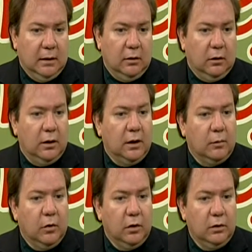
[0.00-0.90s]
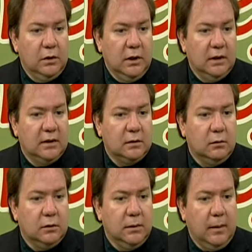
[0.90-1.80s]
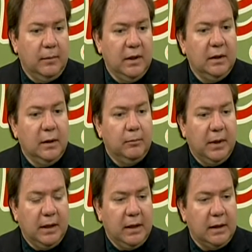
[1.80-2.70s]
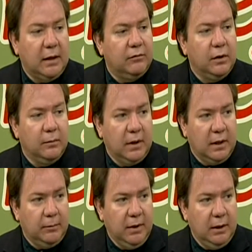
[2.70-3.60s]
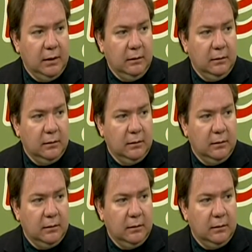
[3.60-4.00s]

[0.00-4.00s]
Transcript: No, Endermology es exclusivamente para reafirmar la piel